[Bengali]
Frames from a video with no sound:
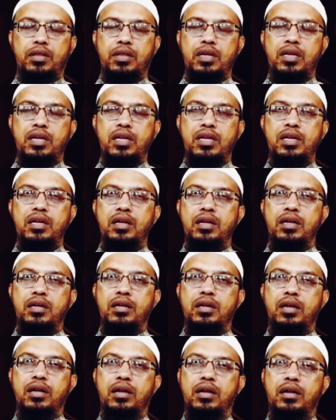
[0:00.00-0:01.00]
তিনি
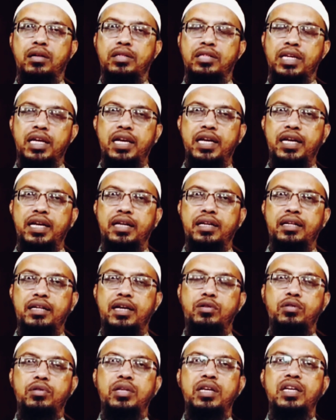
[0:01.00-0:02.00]
ছেলে
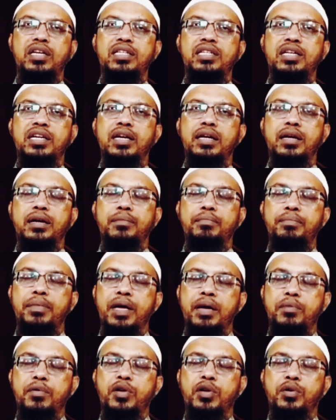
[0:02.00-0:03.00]
কিন্তু তিনি নিজেকে
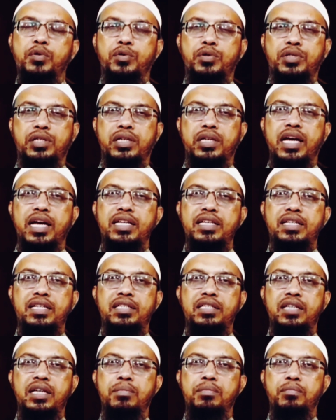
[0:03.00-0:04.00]
মেয়ে মনে করছেন এই
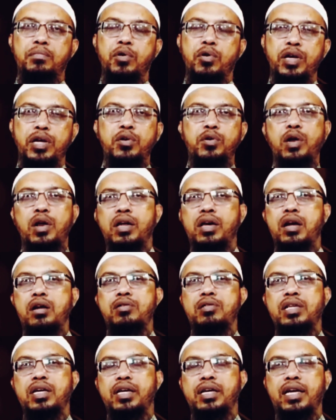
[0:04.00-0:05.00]
জাস্ট তার মনে করার
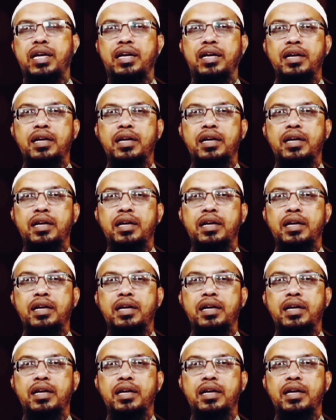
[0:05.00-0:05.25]
কারণে তাকে